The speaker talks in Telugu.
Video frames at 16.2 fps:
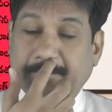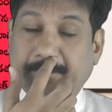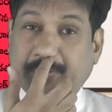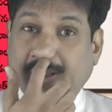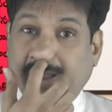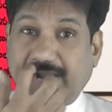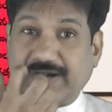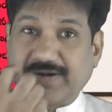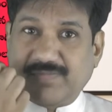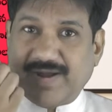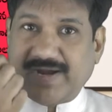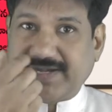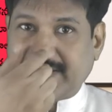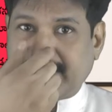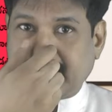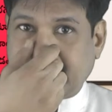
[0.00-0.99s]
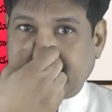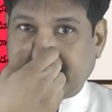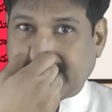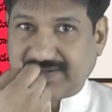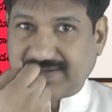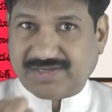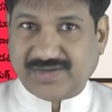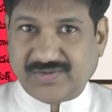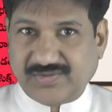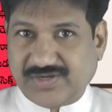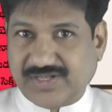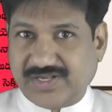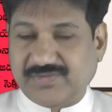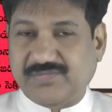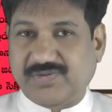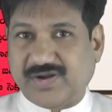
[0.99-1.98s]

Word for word: బ్రాడ్ మైండెడ్గా డాక్టర్లు ఉండాలి